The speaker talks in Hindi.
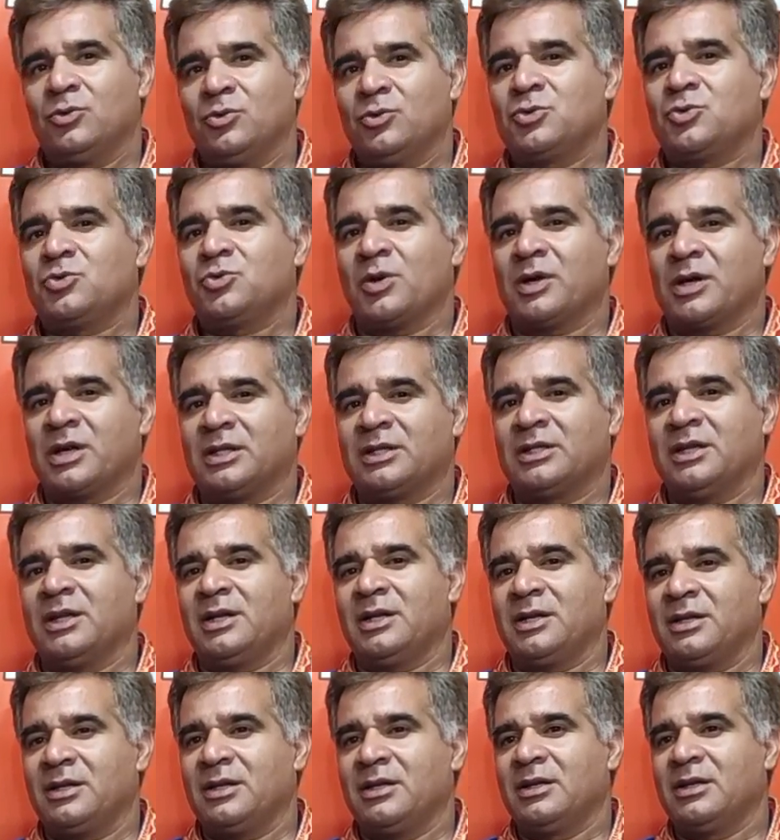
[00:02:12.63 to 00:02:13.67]
उस वक्त
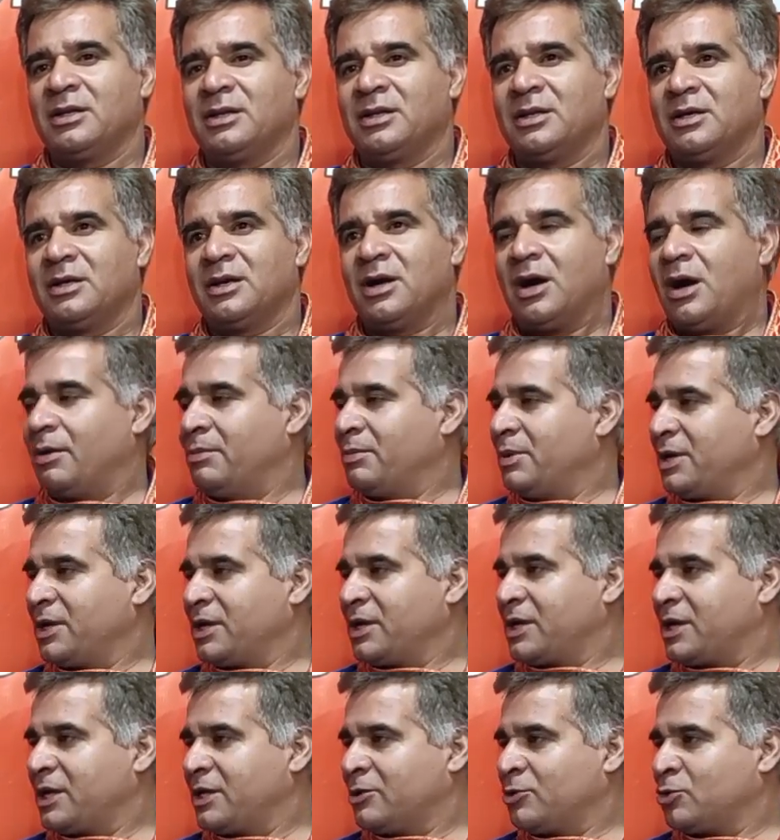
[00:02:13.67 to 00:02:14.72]
इन अमन
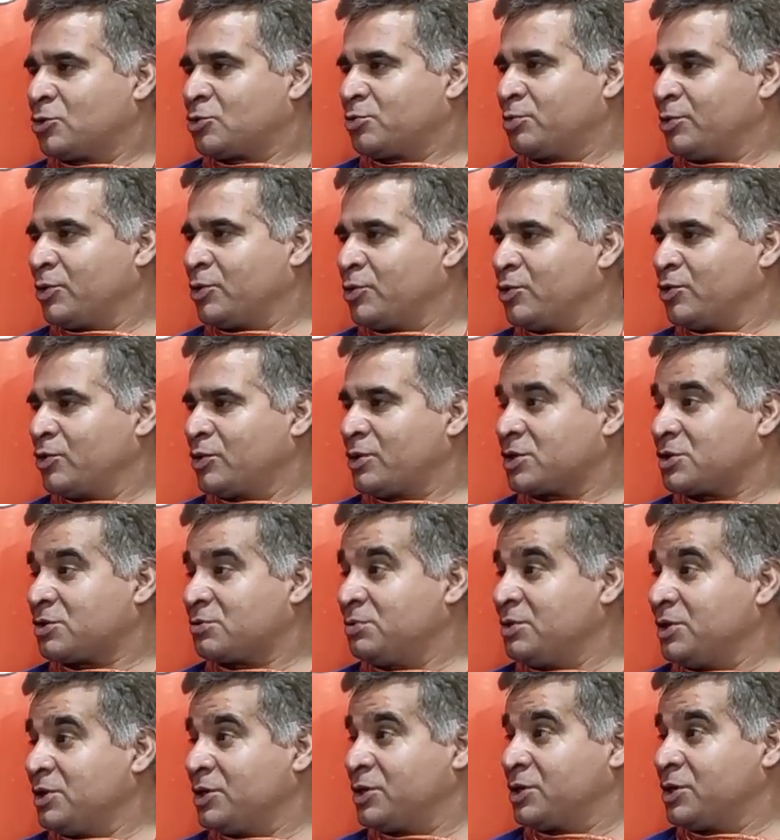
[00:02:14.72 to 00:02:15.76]
के दुश्मनों
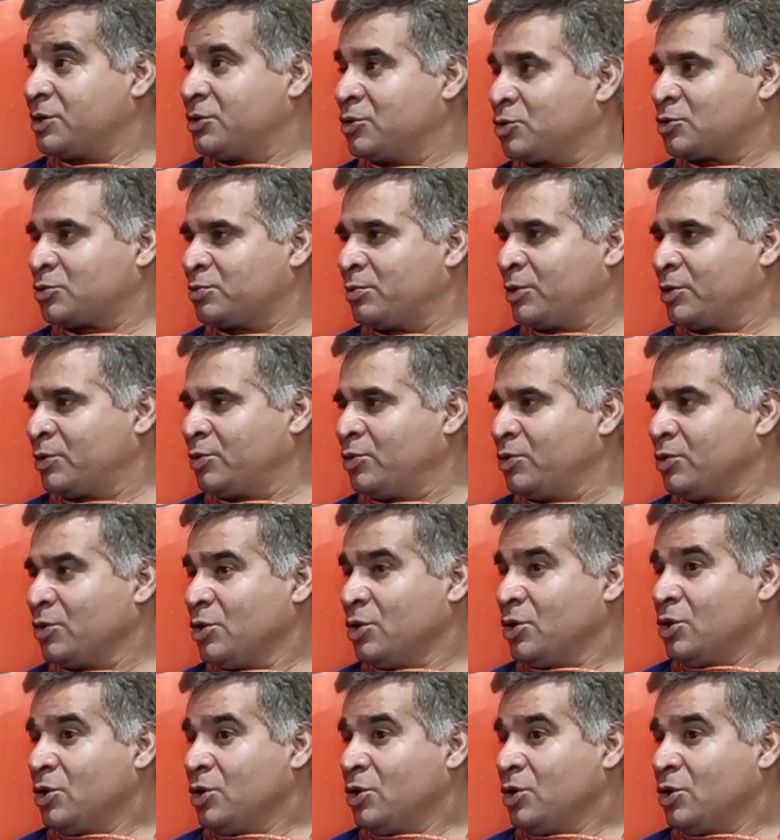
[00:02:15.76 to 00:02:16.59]
कश्मीर के दुश्मनों